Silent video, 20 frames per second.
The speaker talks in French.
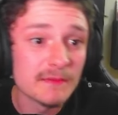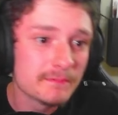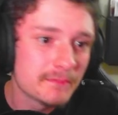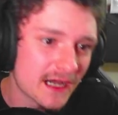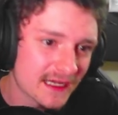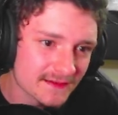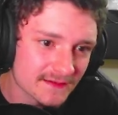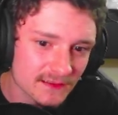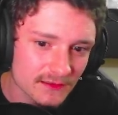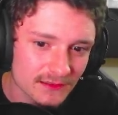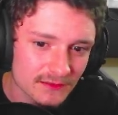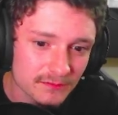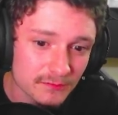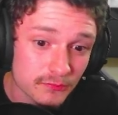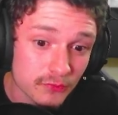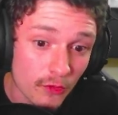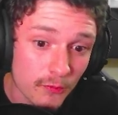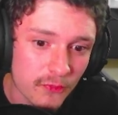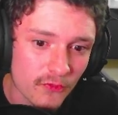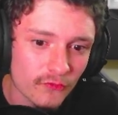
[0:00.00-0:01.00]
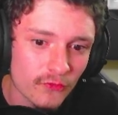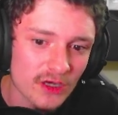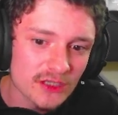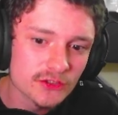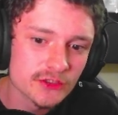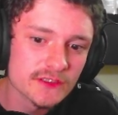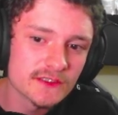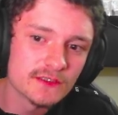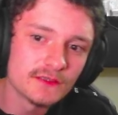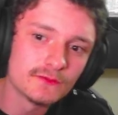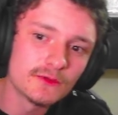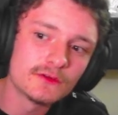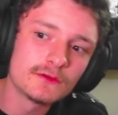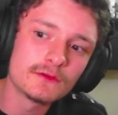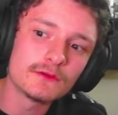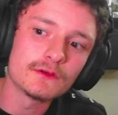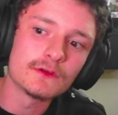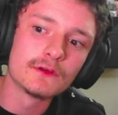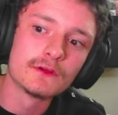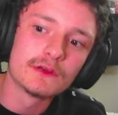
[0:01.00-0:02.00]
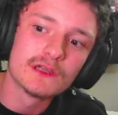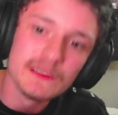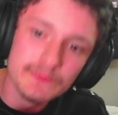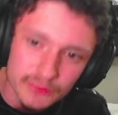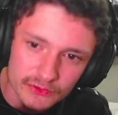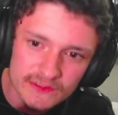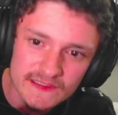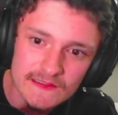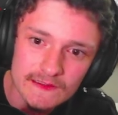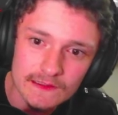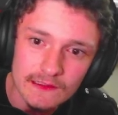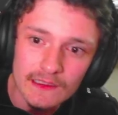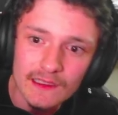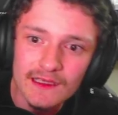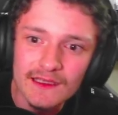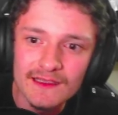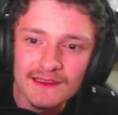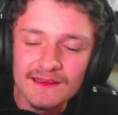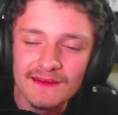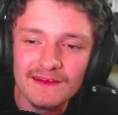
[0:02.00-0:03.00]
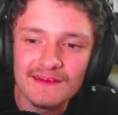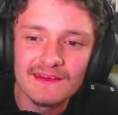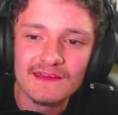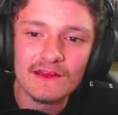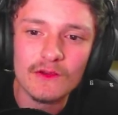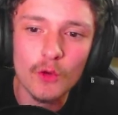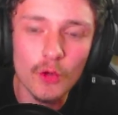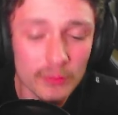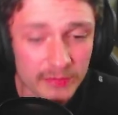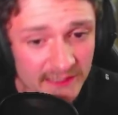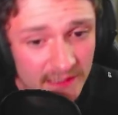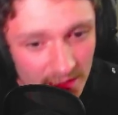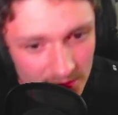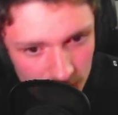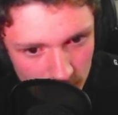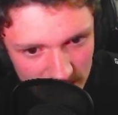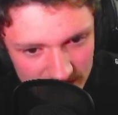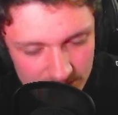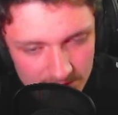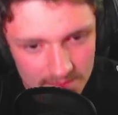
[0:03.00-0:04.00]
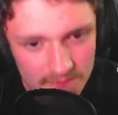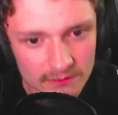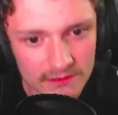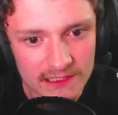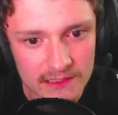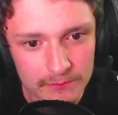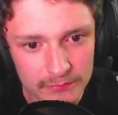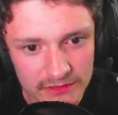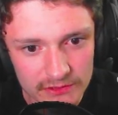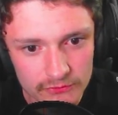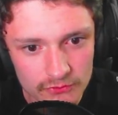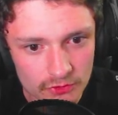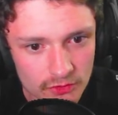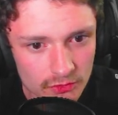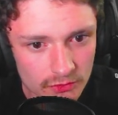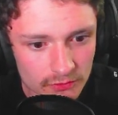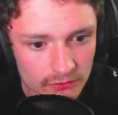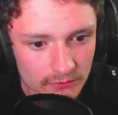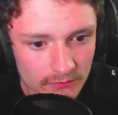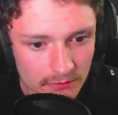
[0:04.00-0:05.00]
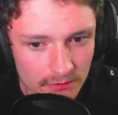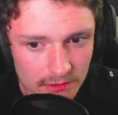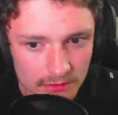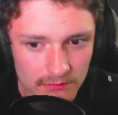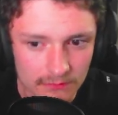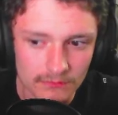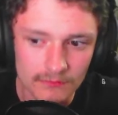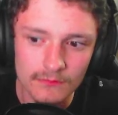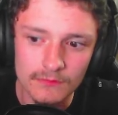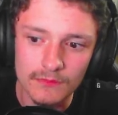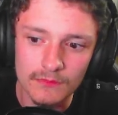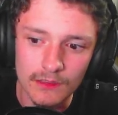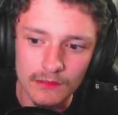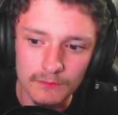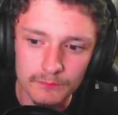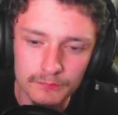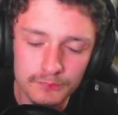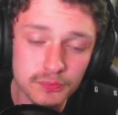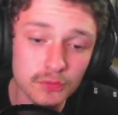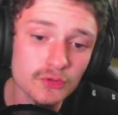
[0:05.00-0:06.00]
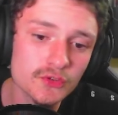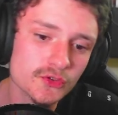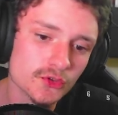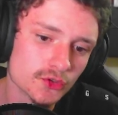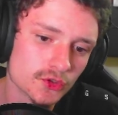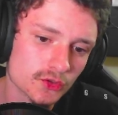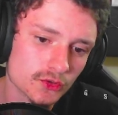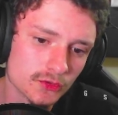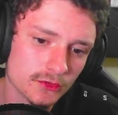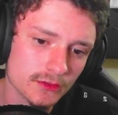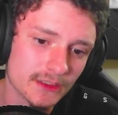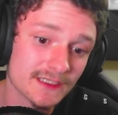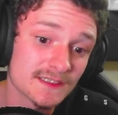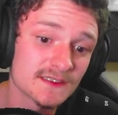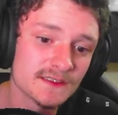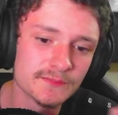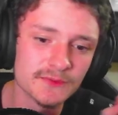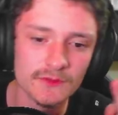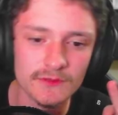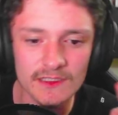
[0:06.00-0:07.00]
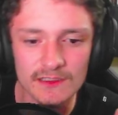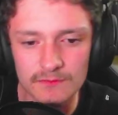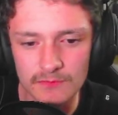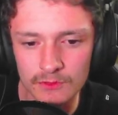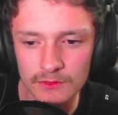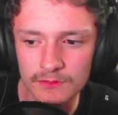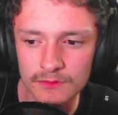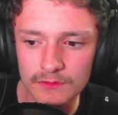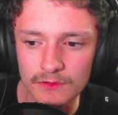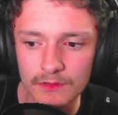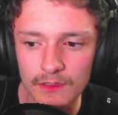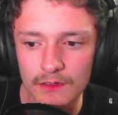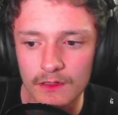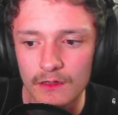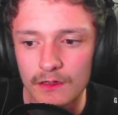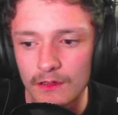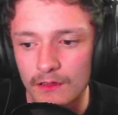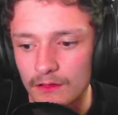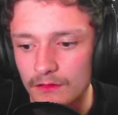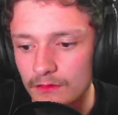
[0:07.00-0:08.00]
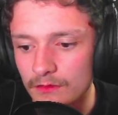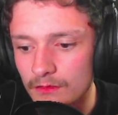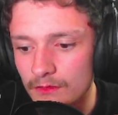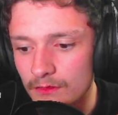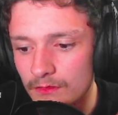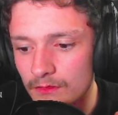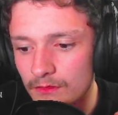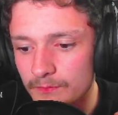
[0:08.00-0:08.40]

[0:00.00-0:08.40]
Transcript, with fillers: battre pour pouvoir justement riposter. C'est obligatoire, c'est dans le gameplay du jeu, donc pour ce jeu, exceptionnellement, euh,